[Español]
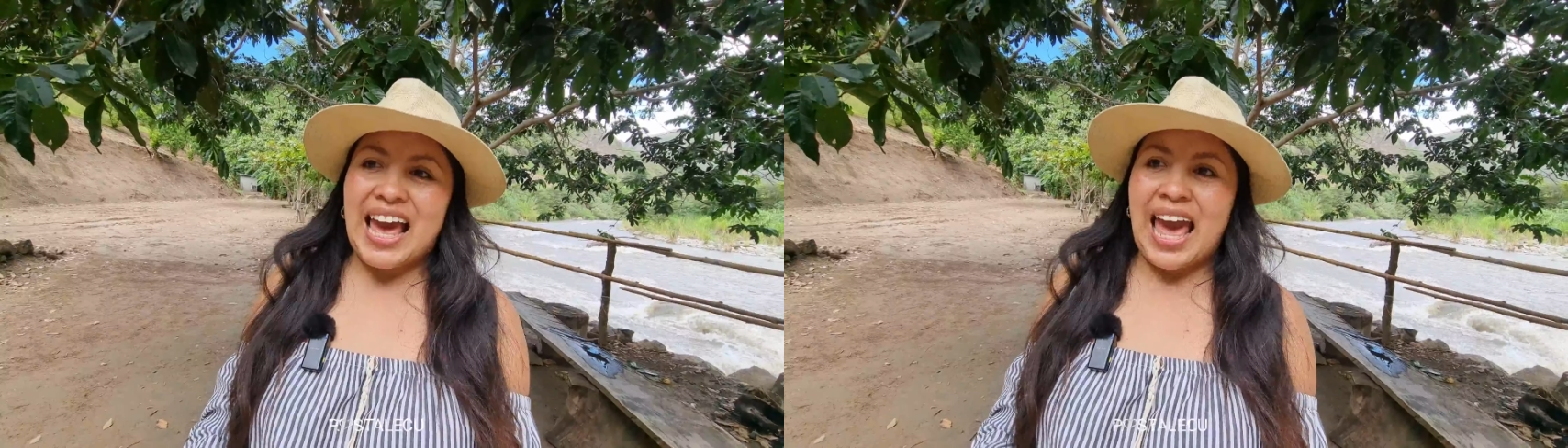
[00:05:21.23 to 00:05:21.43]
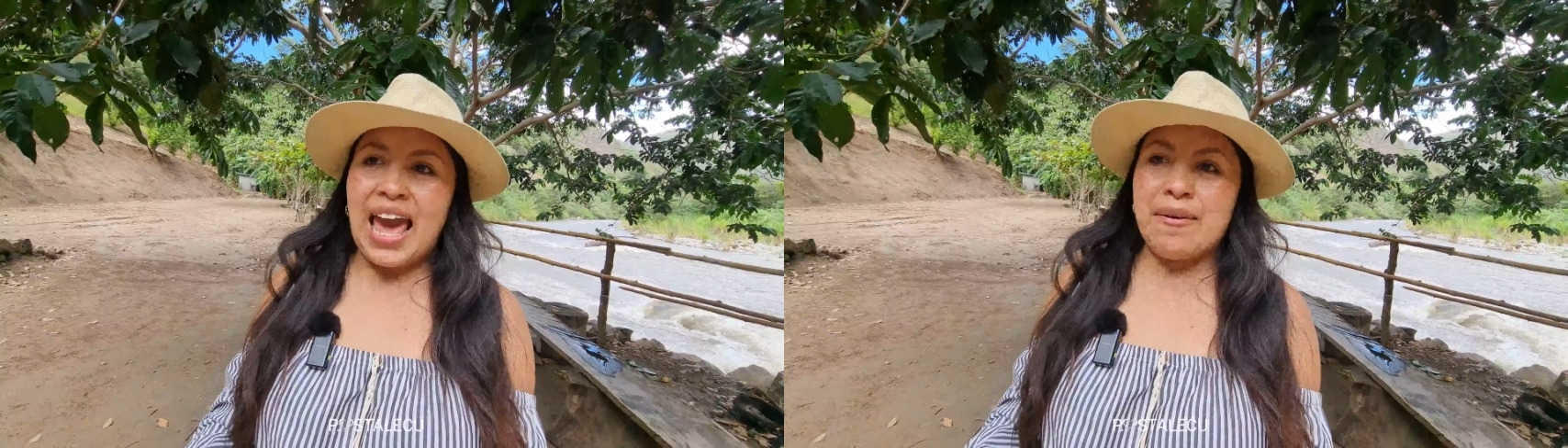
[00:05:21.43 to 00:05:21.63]

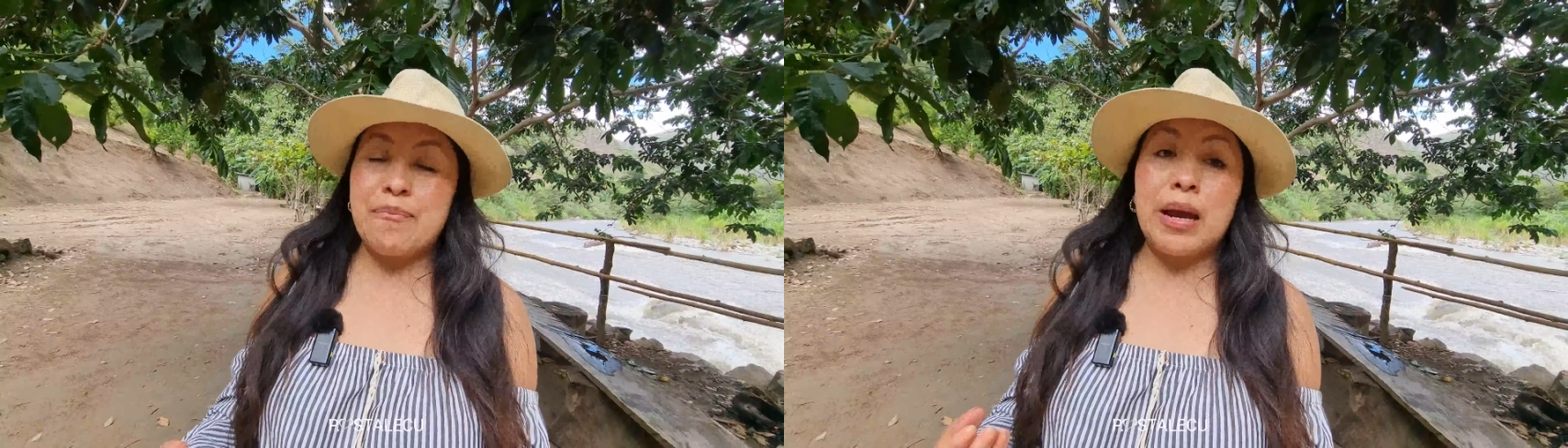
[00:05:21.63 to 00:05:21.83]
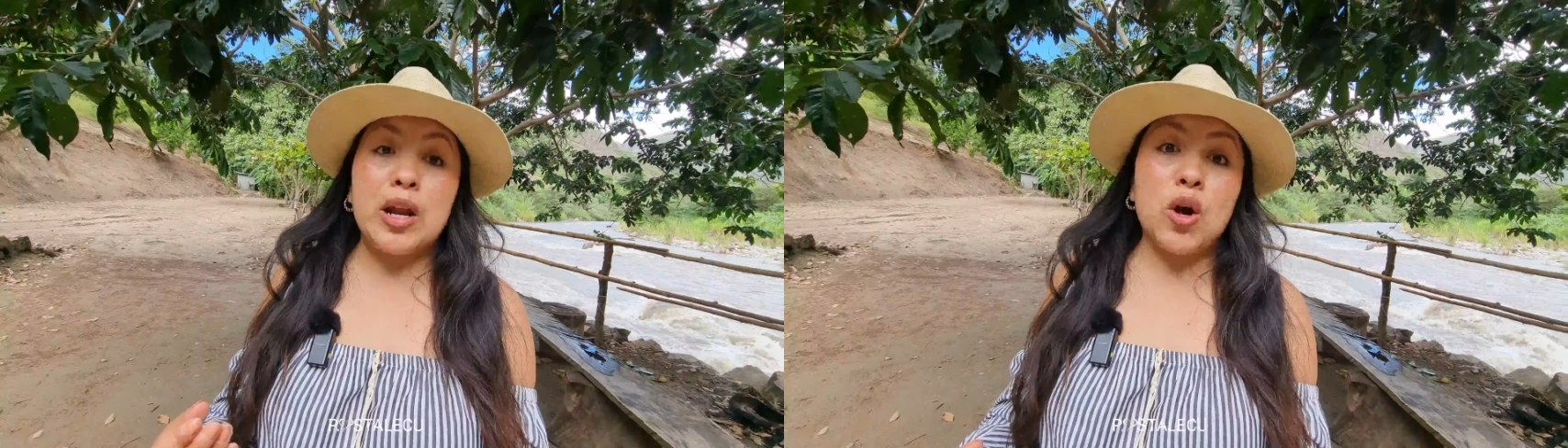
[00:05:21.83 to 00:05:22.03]
eh,
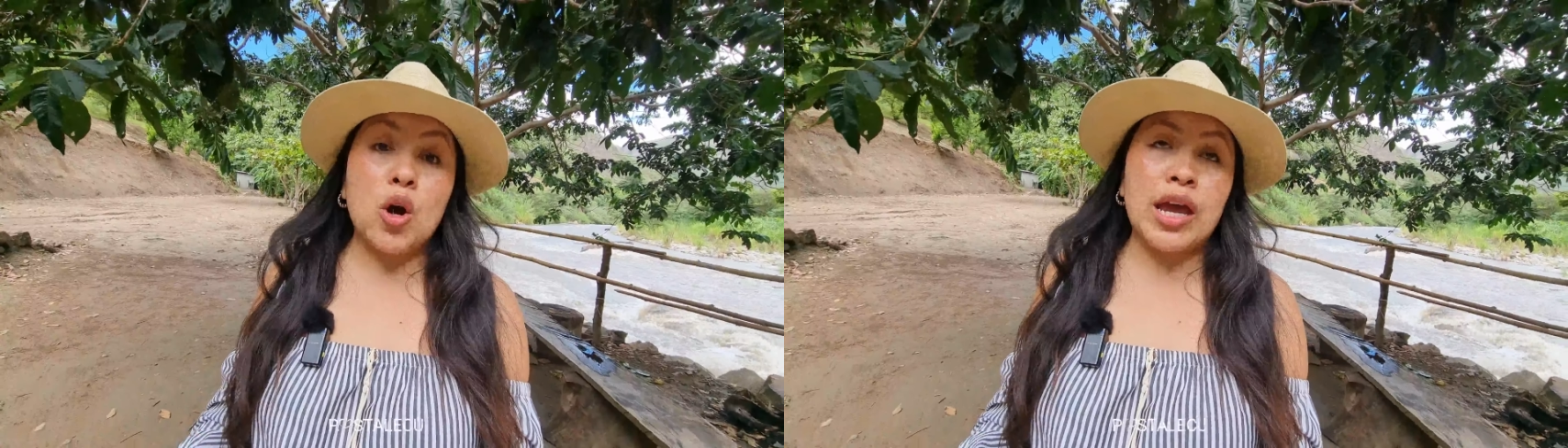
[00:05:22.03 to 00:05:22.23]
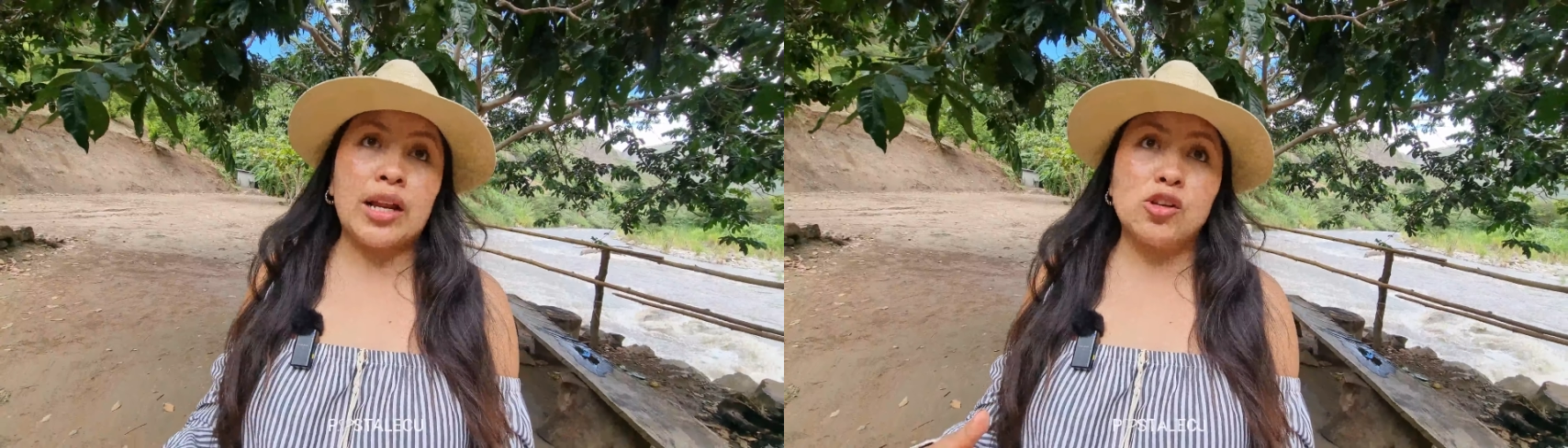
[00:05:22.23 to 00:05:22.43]

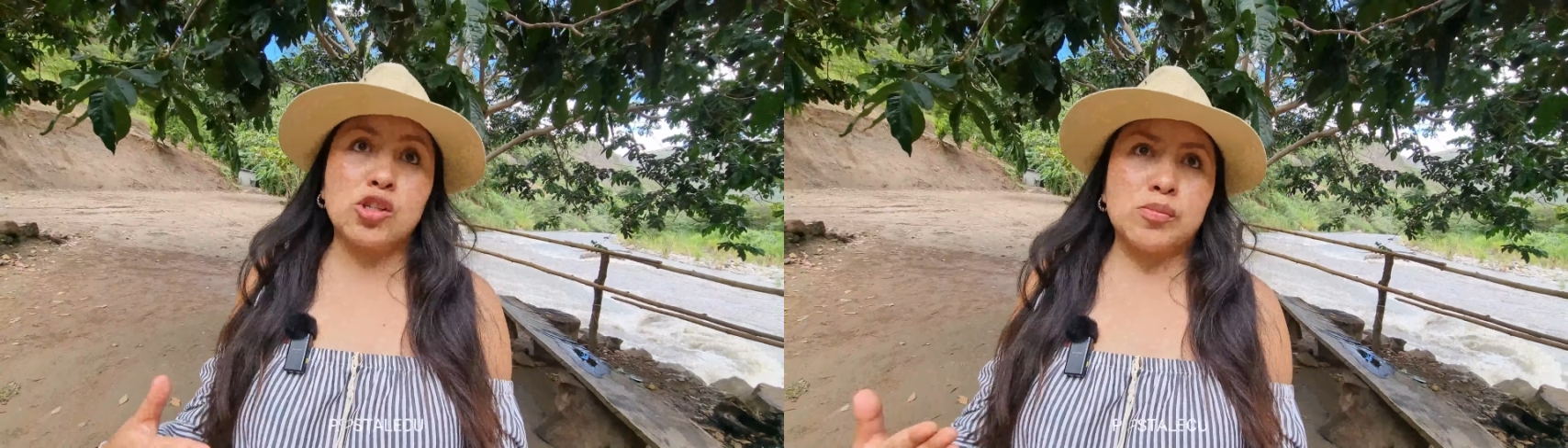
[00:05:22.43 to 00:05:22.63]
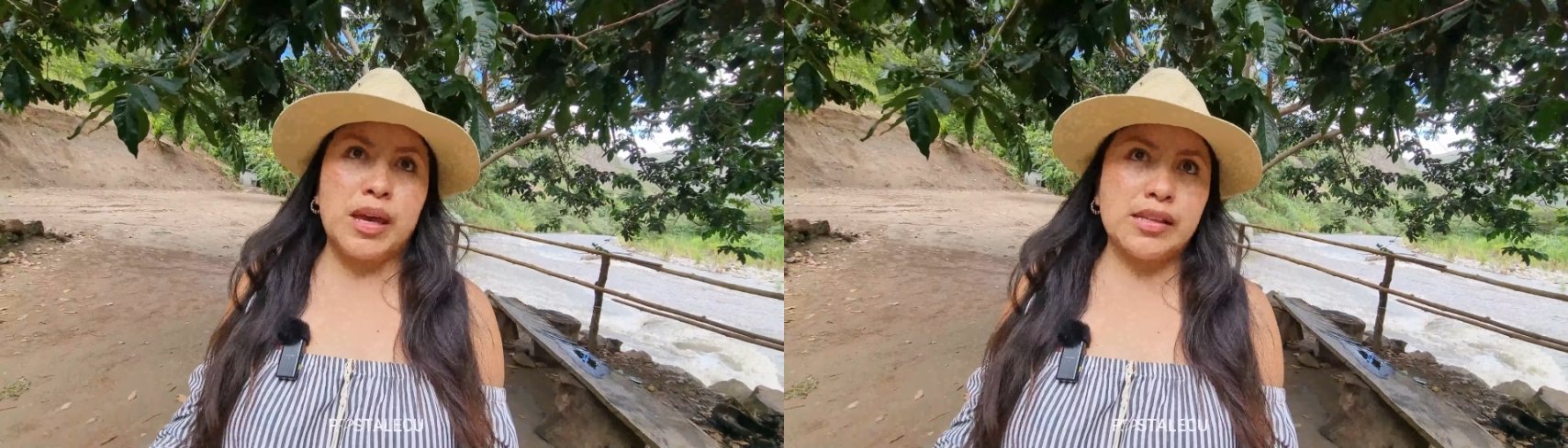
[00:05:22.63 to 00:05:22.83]
pero en
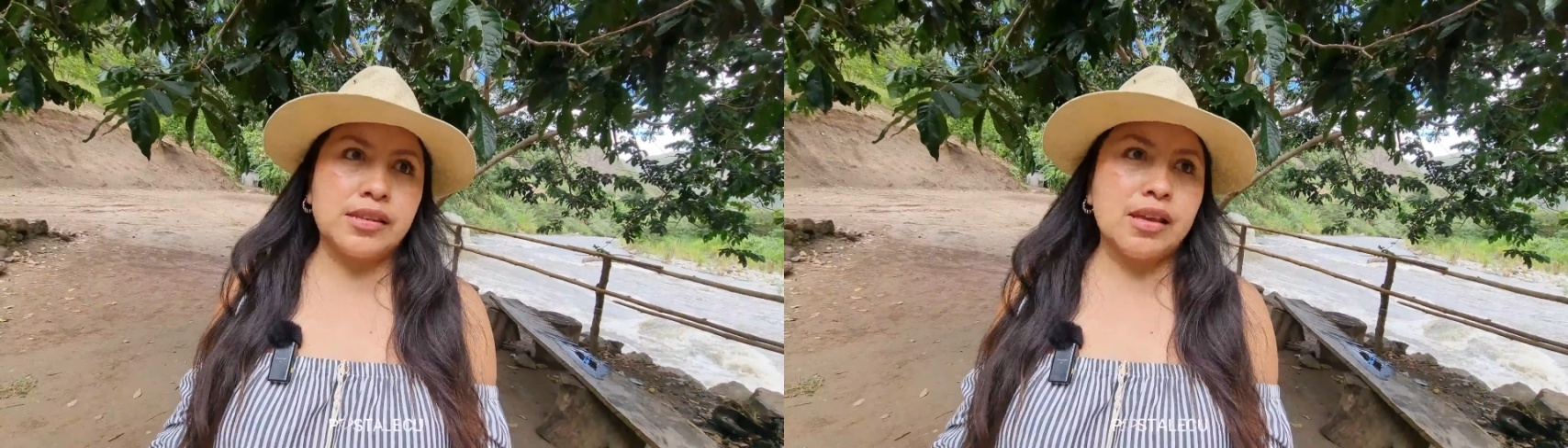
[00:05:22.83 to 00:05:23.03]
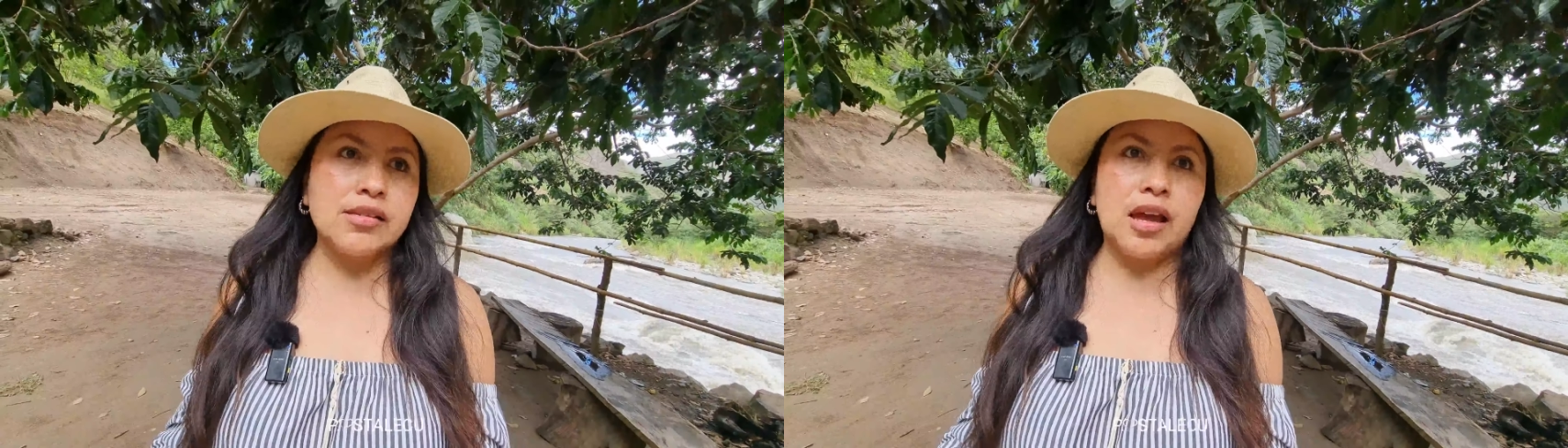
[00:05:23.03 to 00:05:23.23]
los
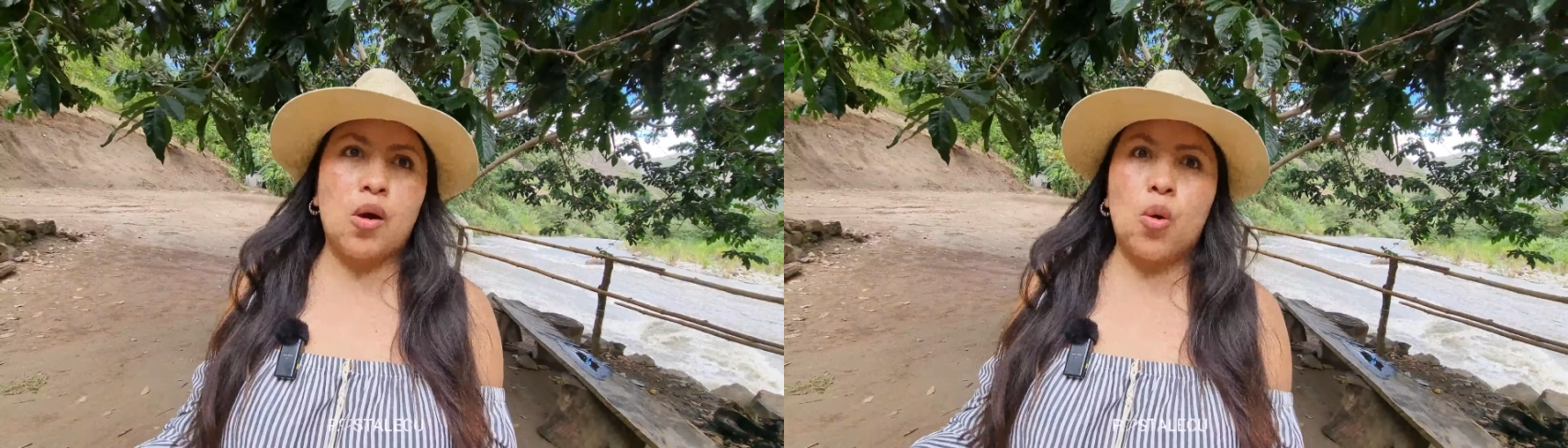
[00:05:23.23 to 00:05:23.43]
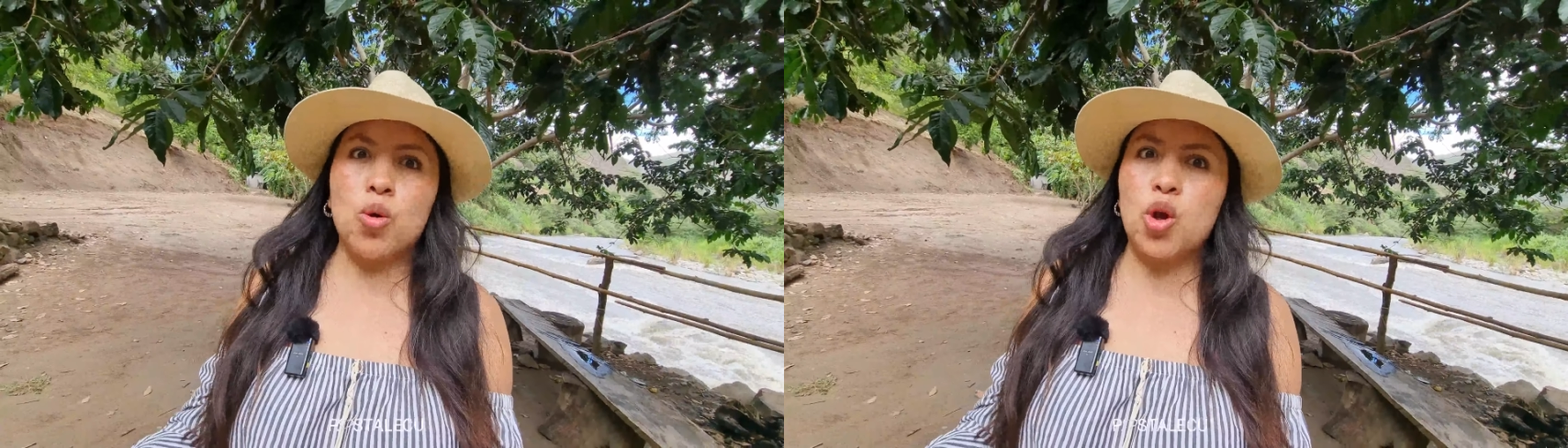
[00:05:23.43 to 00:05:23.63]
meses de
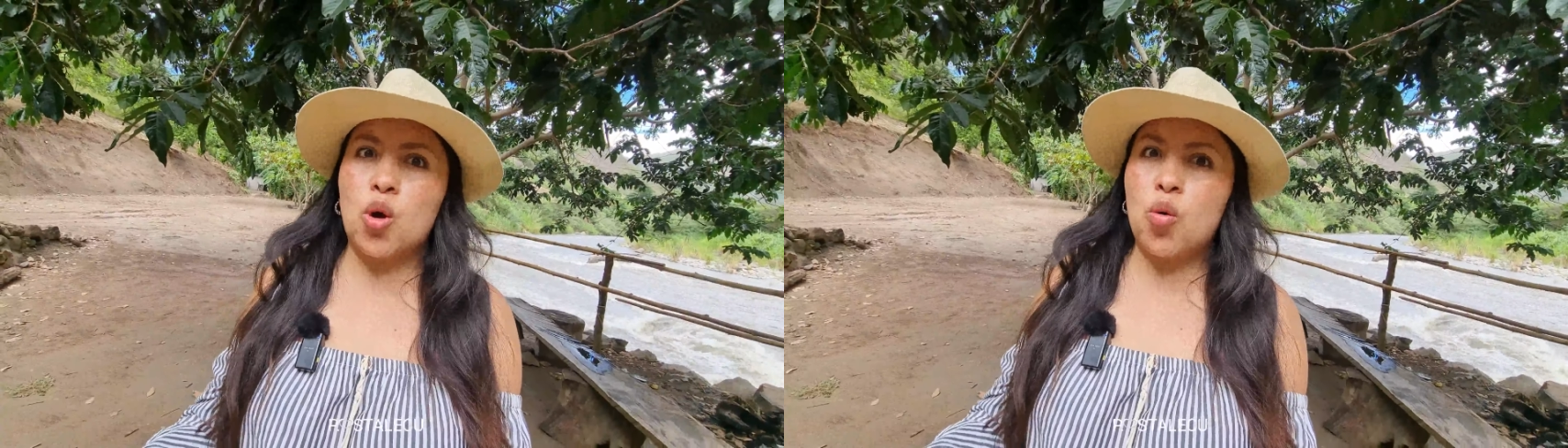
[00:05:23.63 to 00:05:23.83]
junio,